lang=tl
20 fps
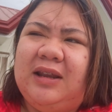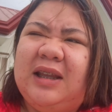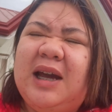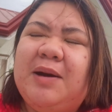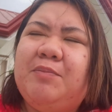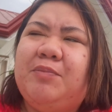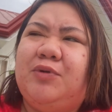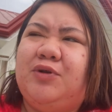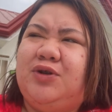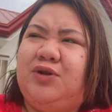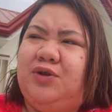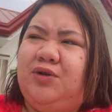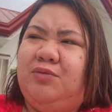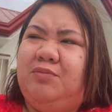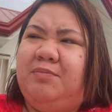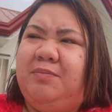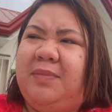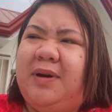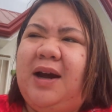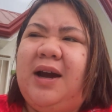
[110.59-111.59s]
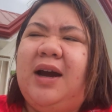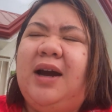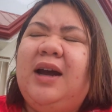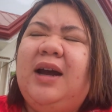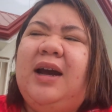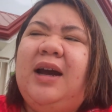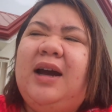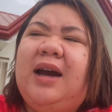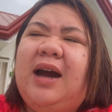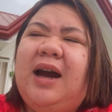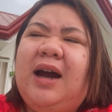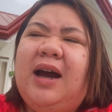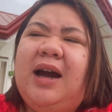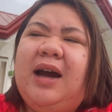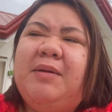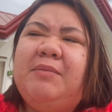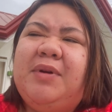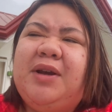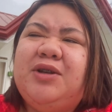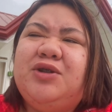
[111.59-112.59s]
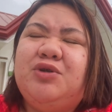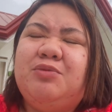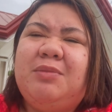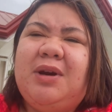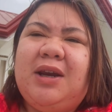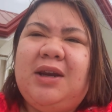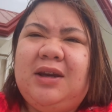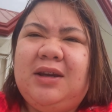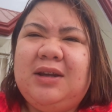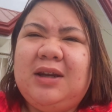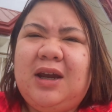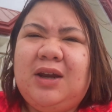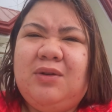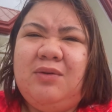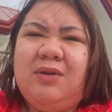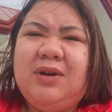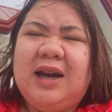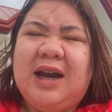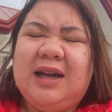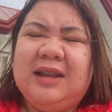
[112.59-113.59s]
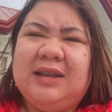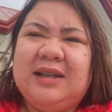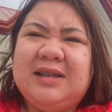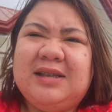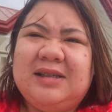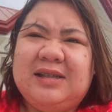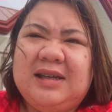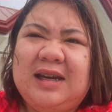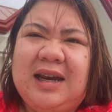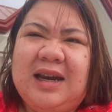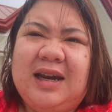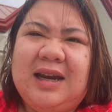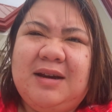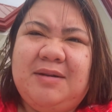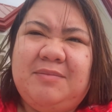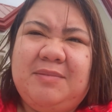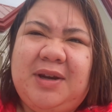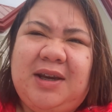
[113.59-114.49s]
Tapos, yun pa, uh, medyo mahina yung gatas niya.